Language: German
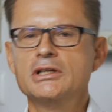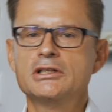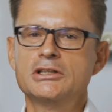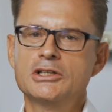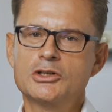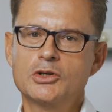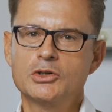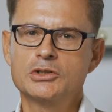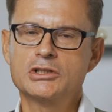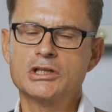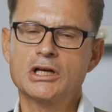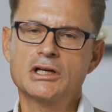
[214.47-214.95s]
Die
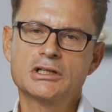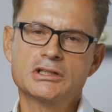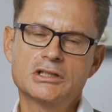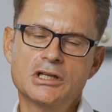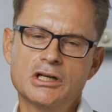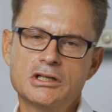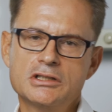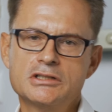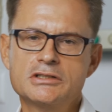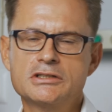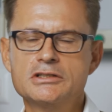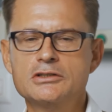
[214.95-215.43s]

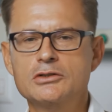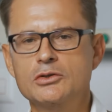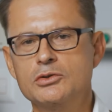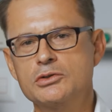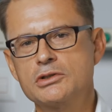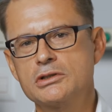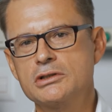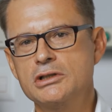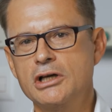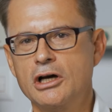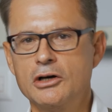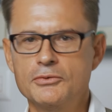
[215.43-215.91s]
Kontaktdaten sind
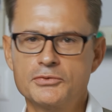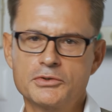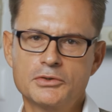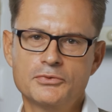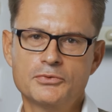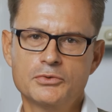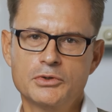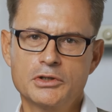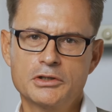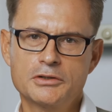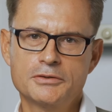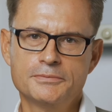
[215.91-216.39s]
unten
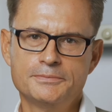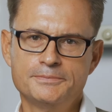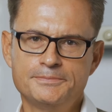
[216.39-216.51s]
aufgeführt.